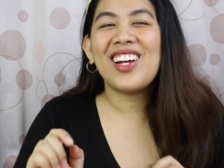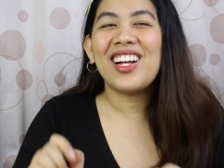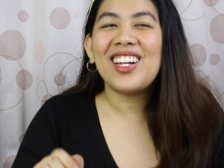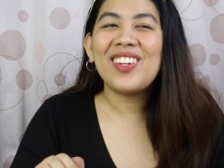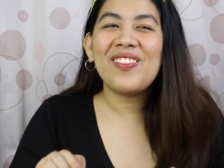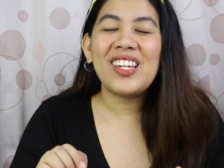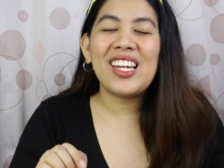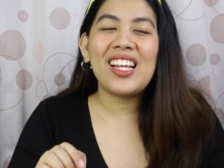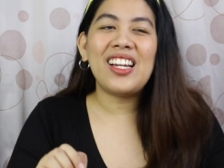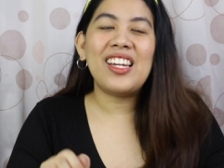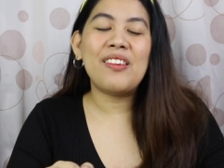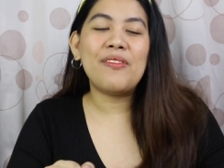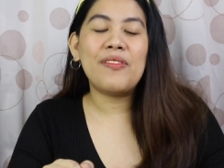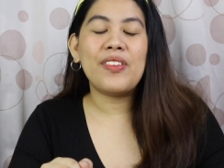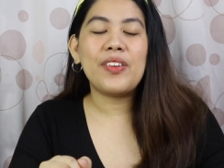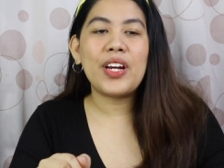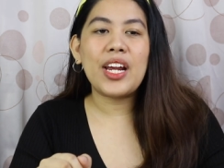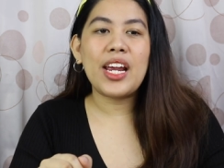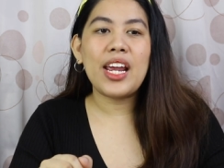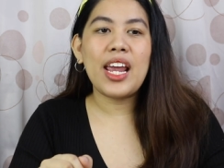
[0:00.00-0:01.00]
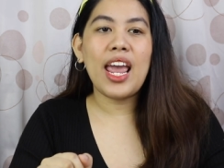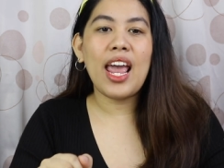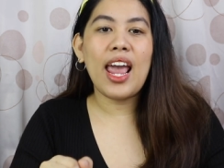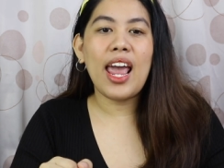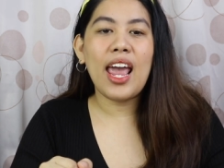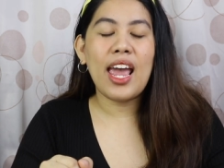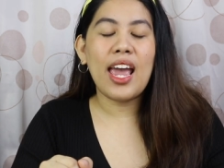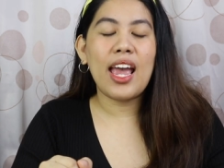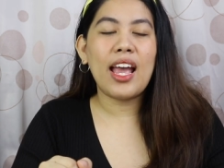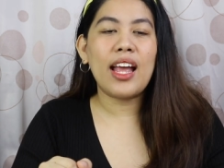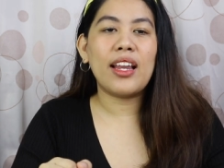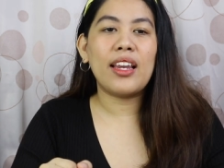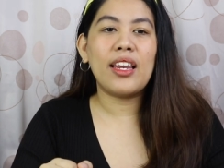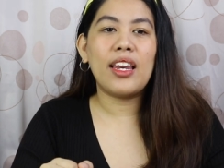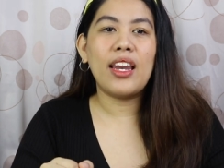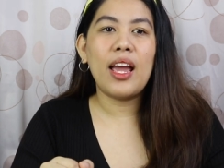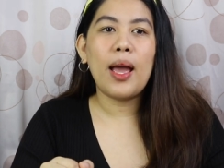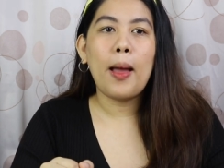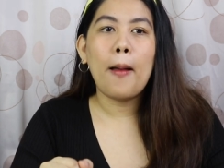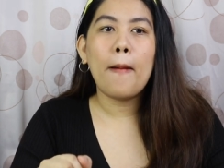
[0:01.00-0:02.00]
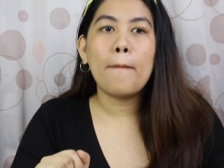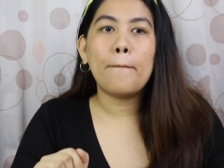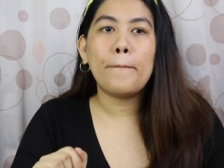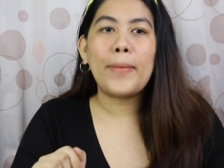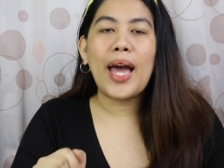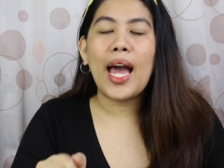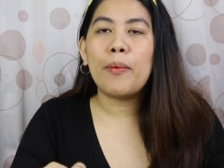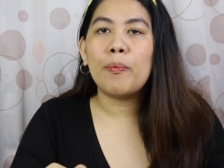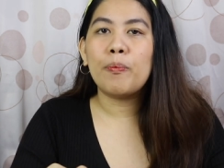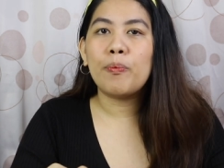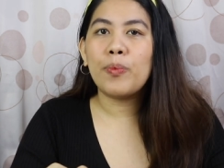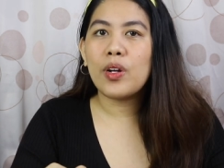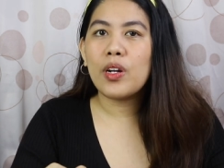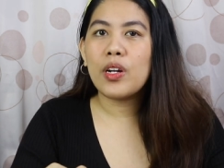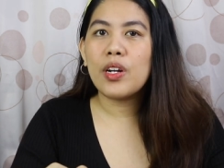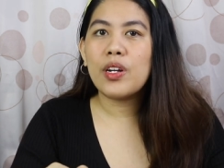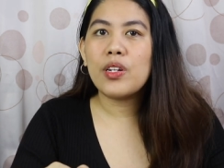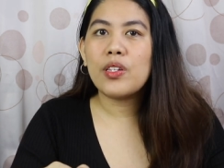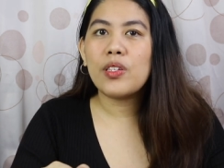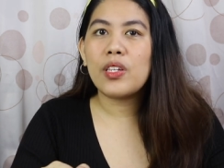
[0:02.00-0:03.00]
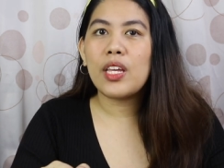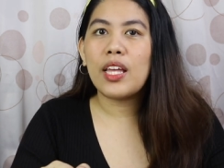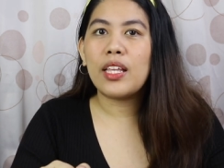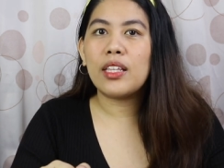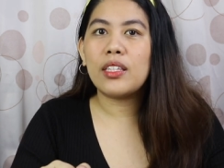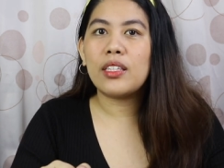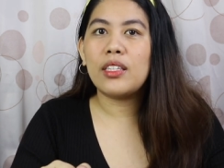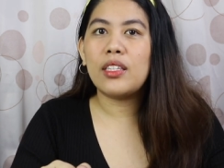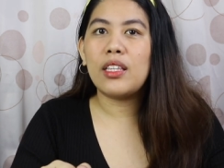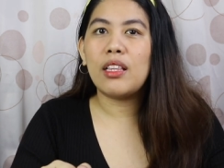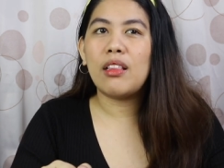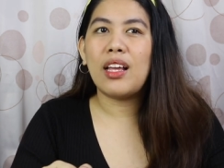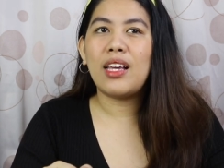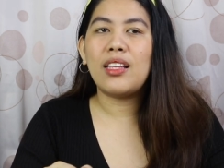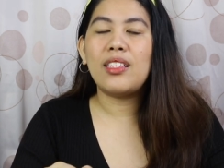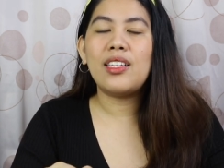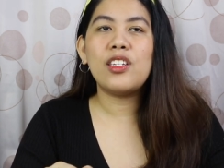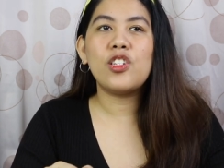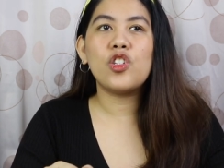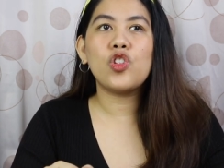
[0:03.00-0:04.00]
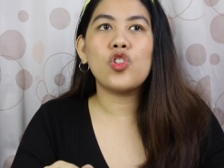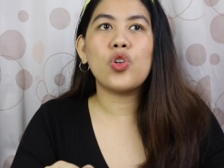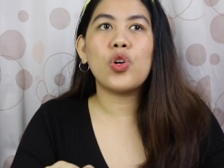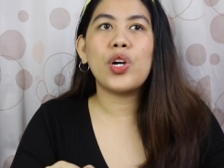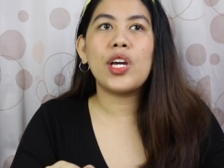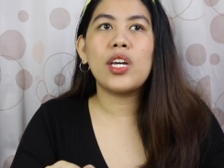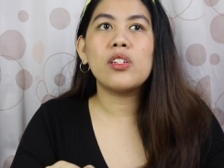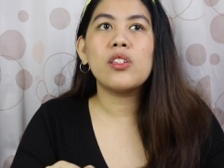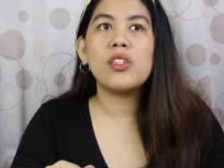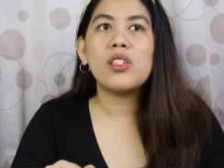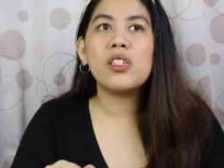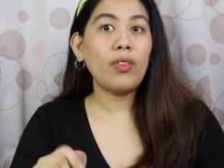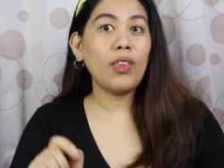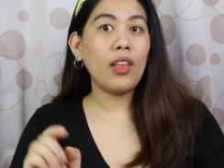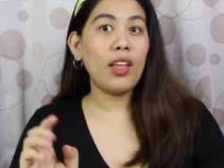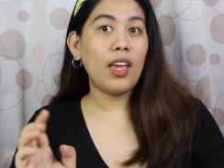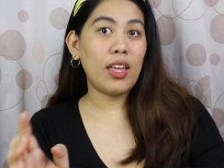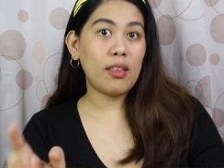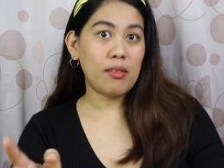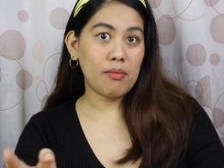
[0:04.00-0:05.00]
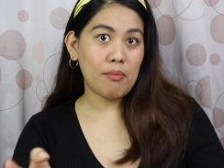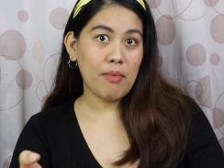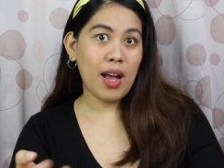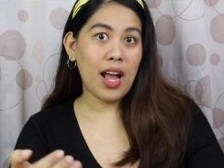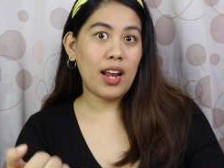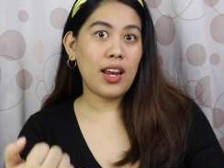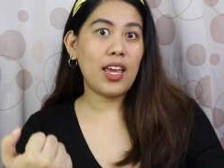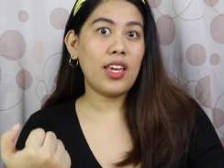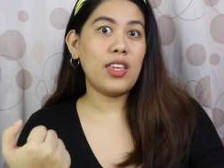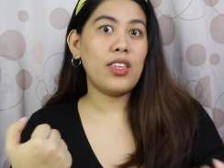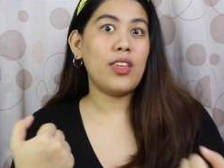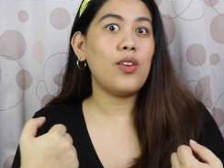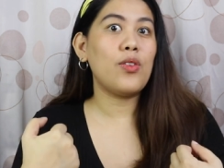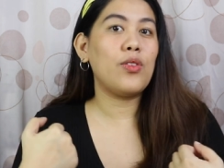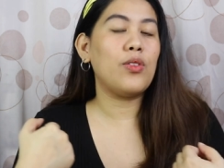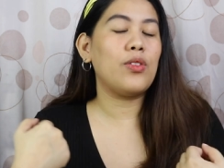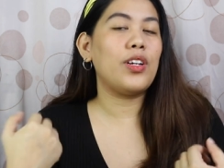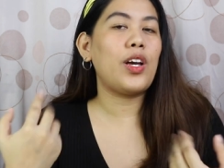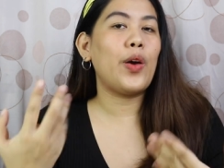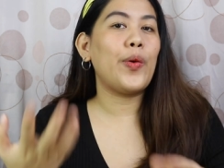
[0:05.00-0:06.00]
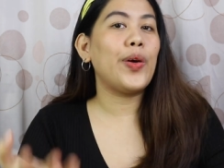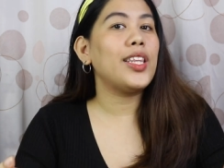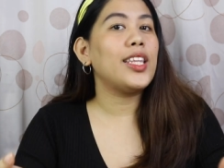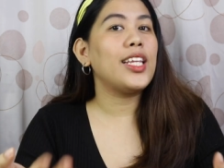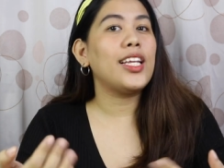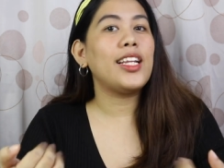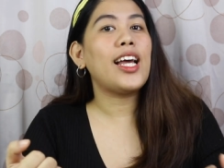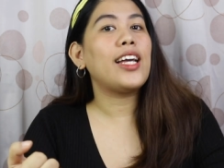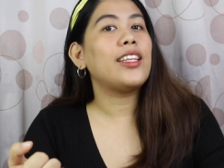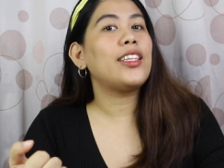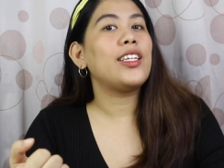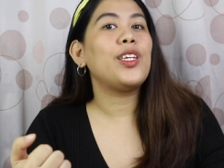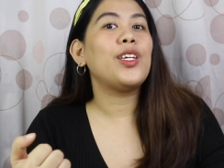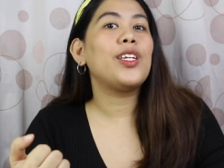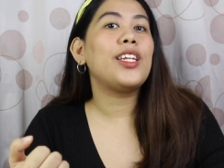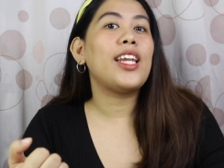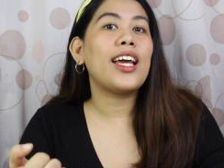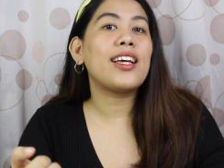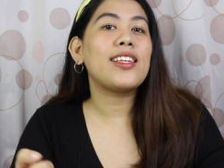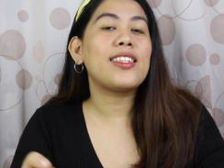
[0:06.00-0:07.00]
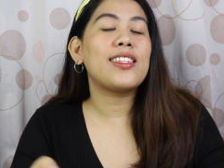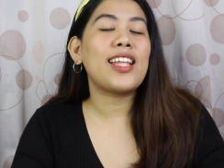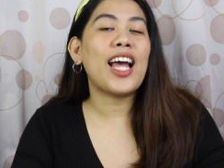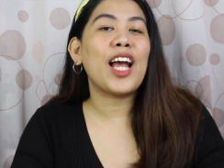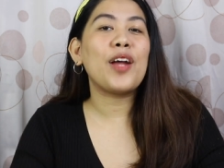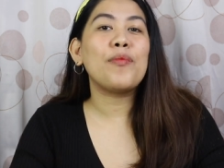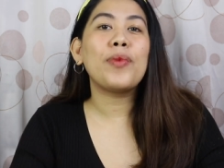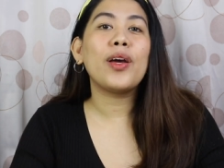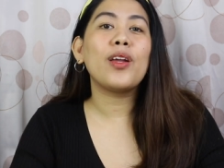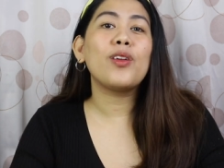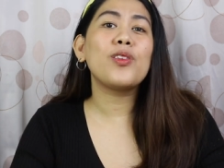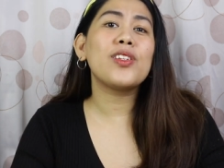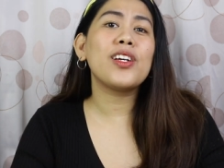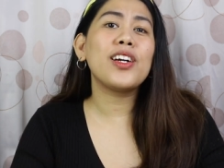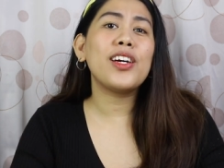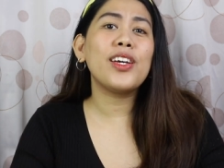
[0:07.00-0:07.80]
Jollibee Delivery and Pampers and Ladies' Choice. And malay nyo, gawin din natin yun next time. Pero sa